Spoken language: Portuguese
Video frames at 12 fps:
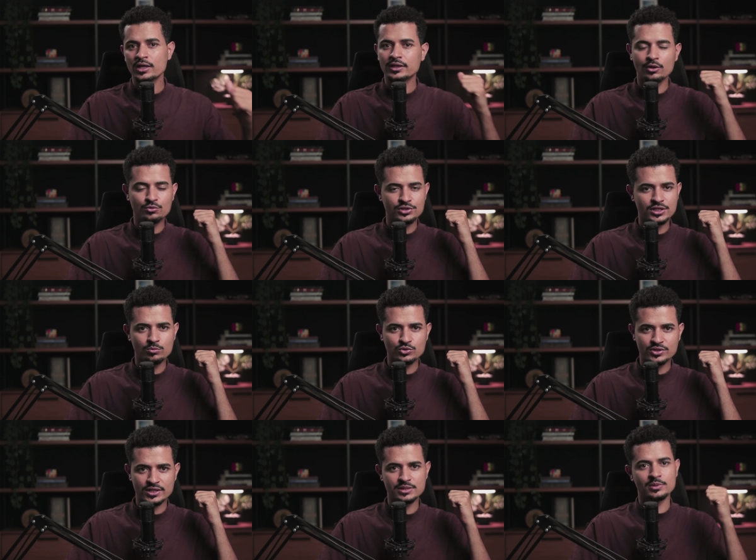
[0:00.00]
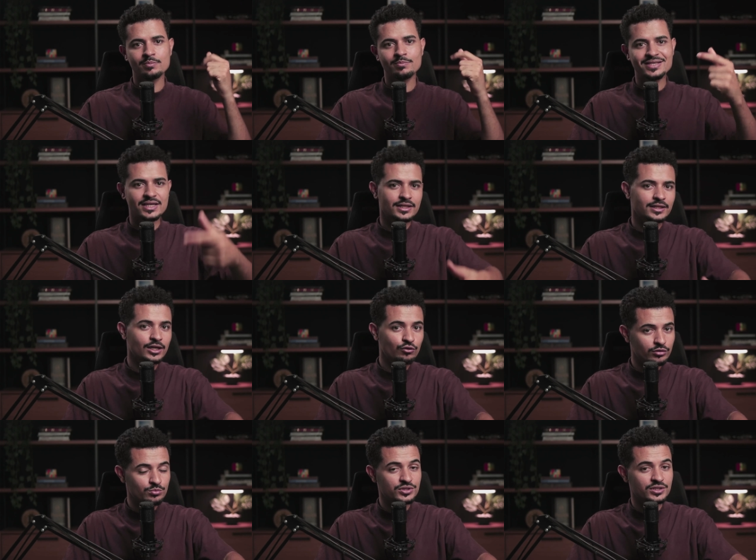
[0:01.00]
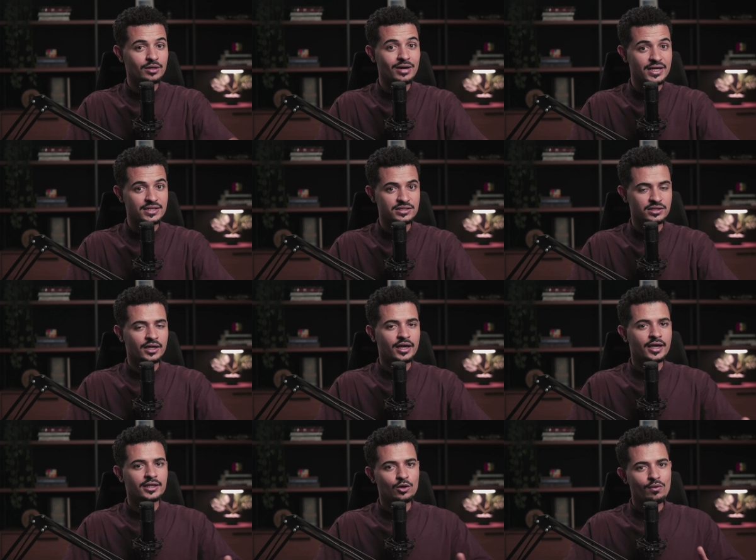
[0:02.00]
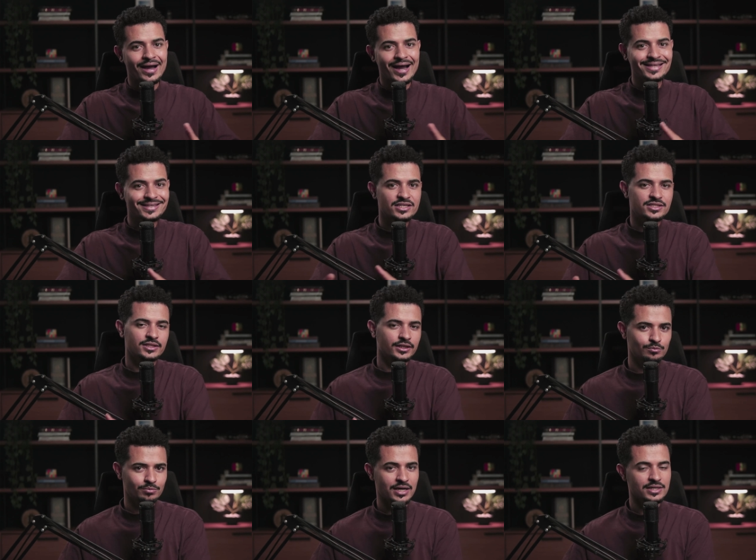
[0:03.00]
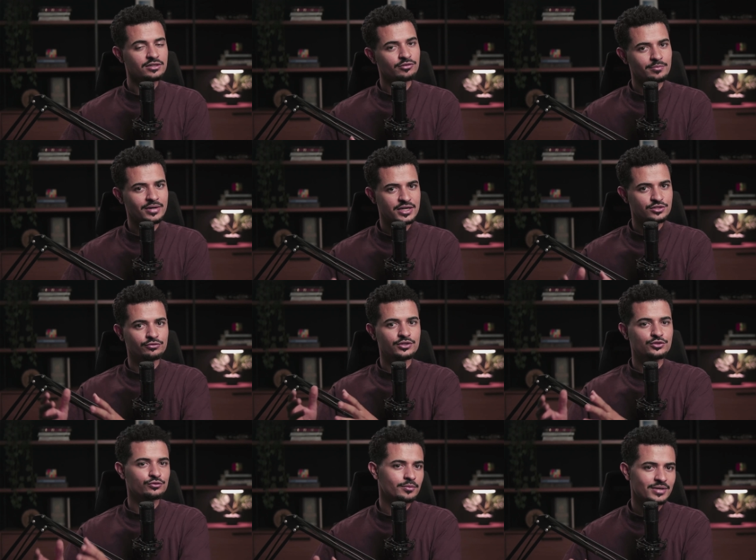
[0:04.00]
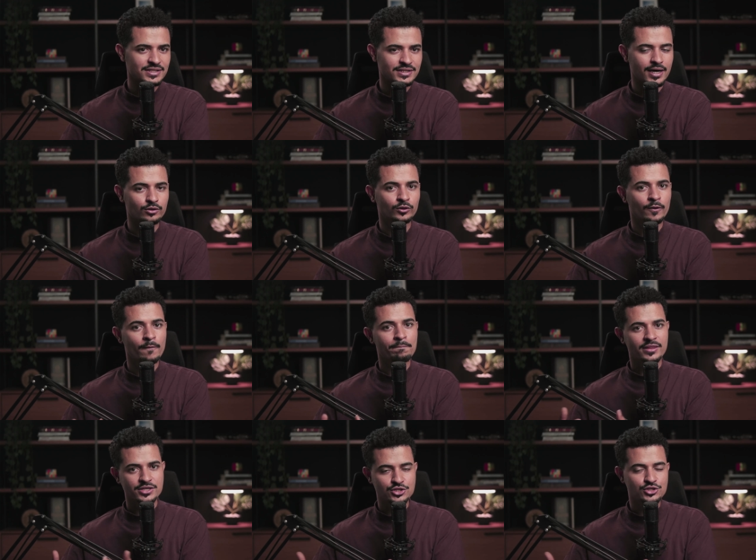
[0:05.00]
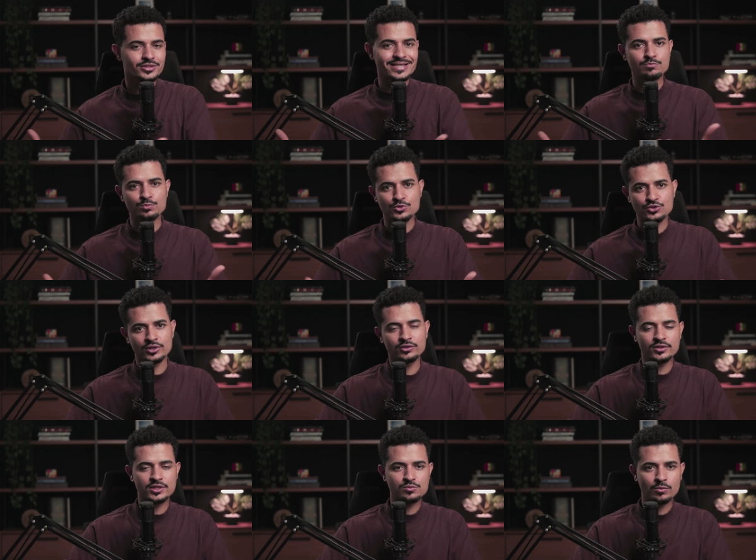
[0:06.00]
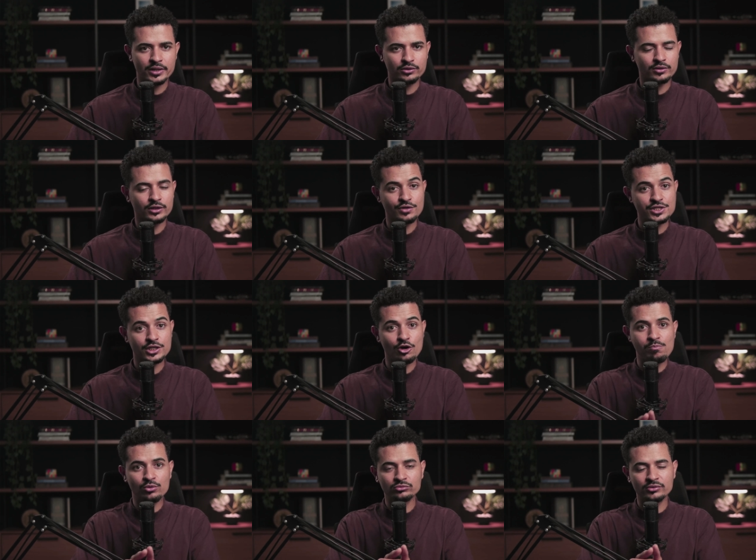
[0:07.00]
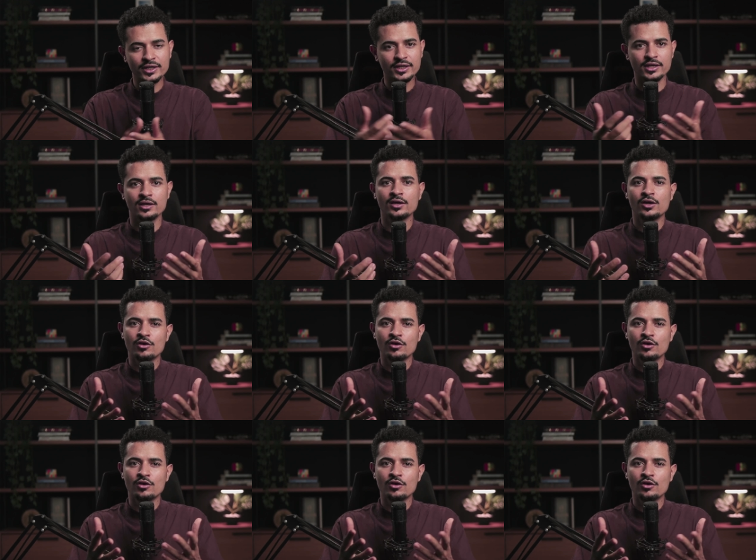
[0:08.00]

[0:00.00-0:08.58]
não tínhamos na semana passada e não vamos ter mais. Então, cada dia que passa fica mais difícil, fica mais caro, a gente está se posicionando nesse momento. Então vai chegar o ponto em que